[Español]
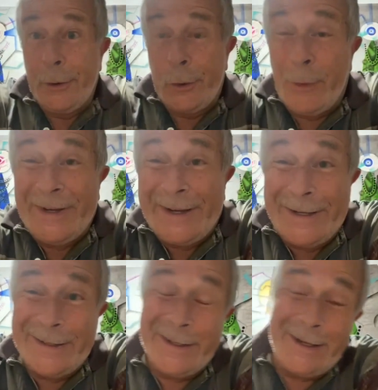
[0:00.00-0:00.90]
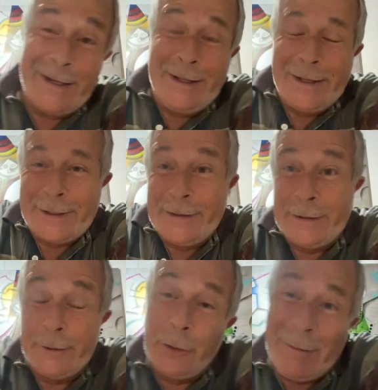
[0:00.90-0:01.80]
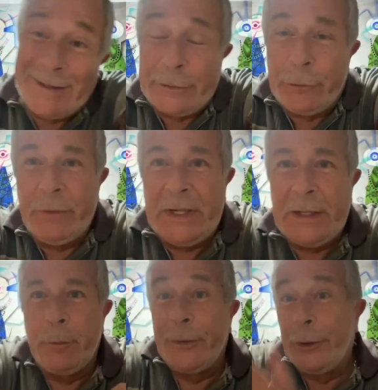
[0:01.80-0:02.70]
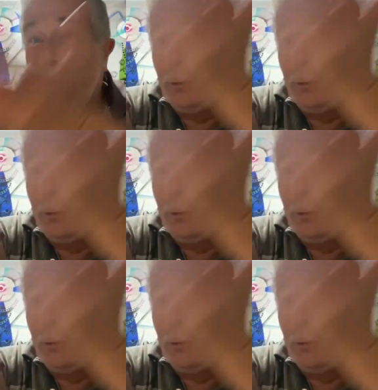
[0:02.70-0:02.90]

¿Cómo andas, querida gente? No iba a hacer un video, pero